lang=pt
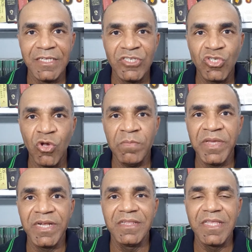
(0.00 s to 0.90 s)

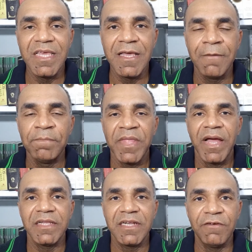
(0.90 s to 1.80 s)
soberania
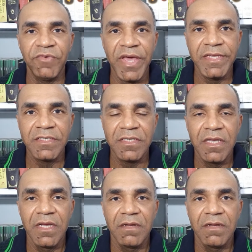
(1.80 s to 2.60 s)
através